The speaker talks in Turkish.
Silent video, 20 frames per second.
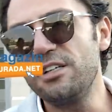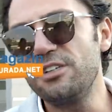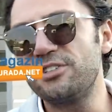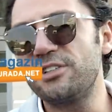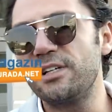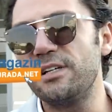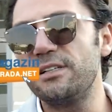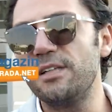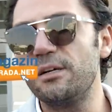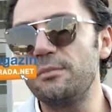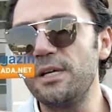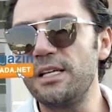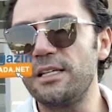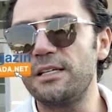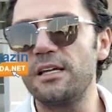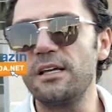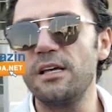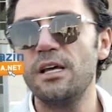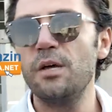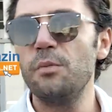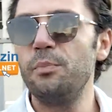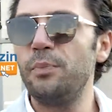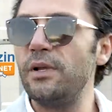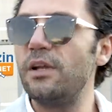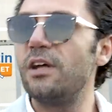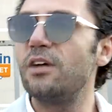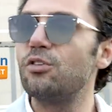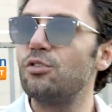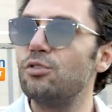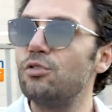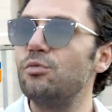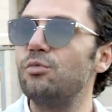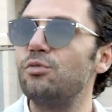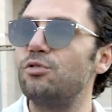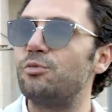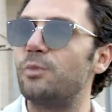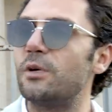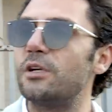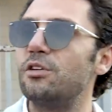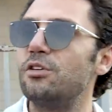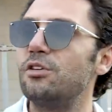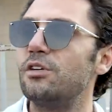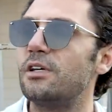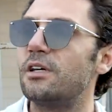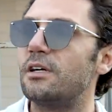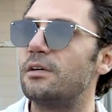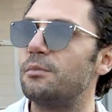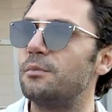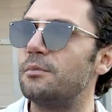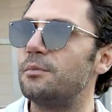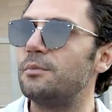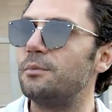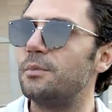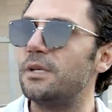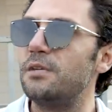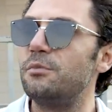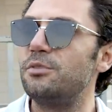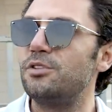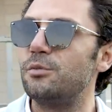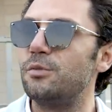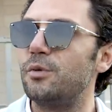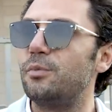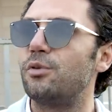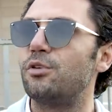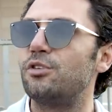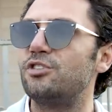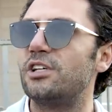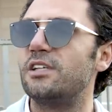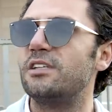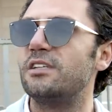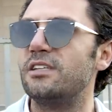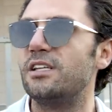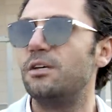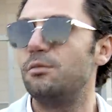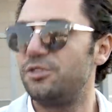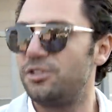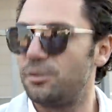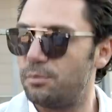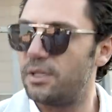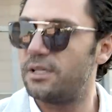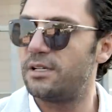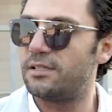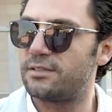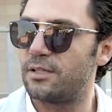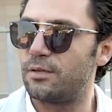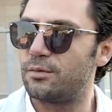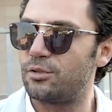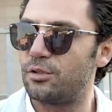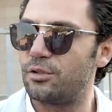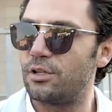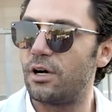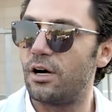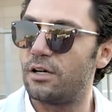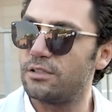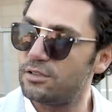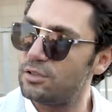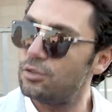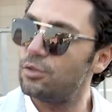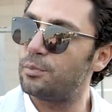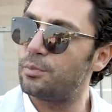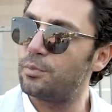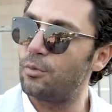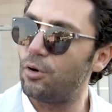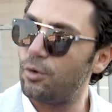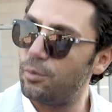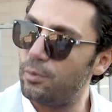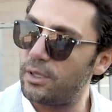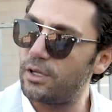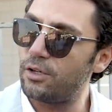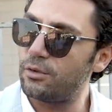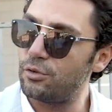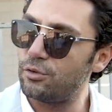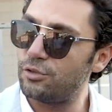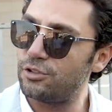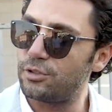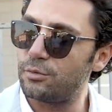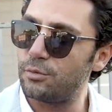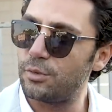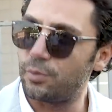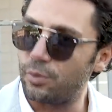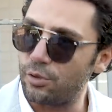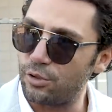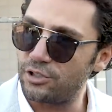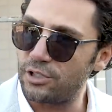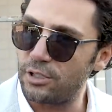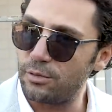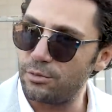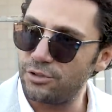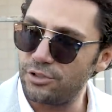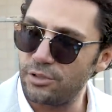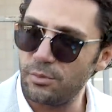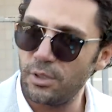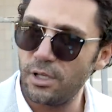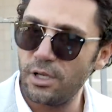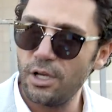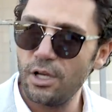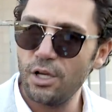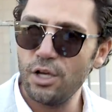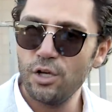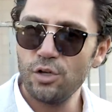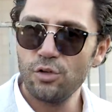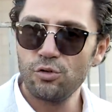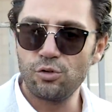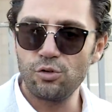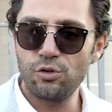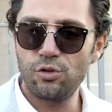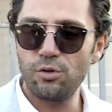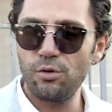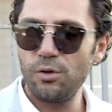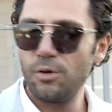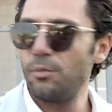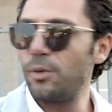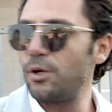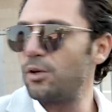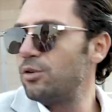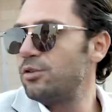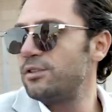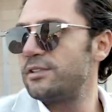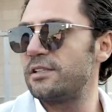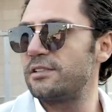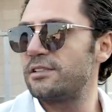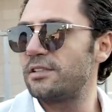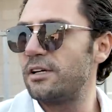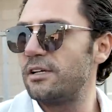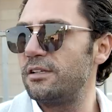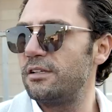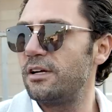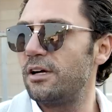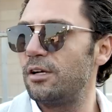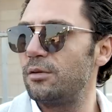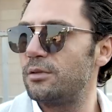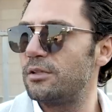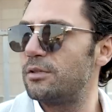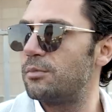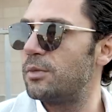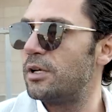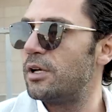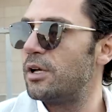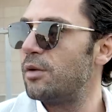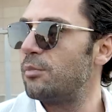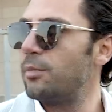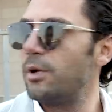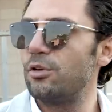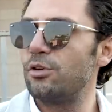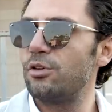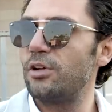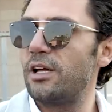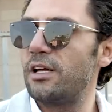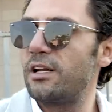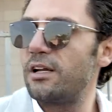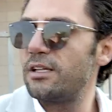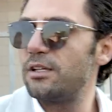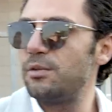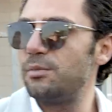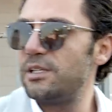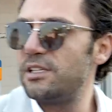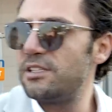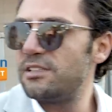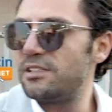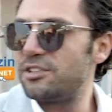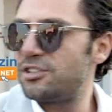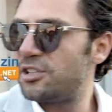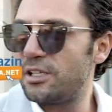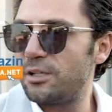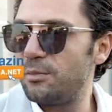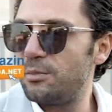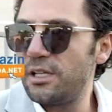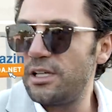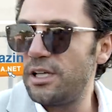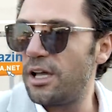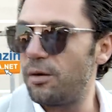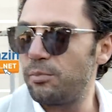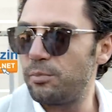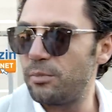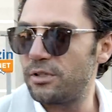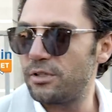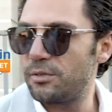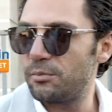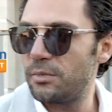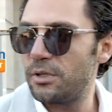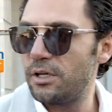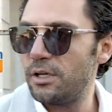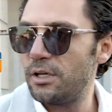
işte. Demek ki plan onunmuş. Bana diyor ya benim için bir projeydin demişim ben hesapta ona. Asıl o ben onun için bir projeymişim. Çünkü ben onun ses kaydını almadım. Ben onun herhangi bir gizli çekimini yapmadım.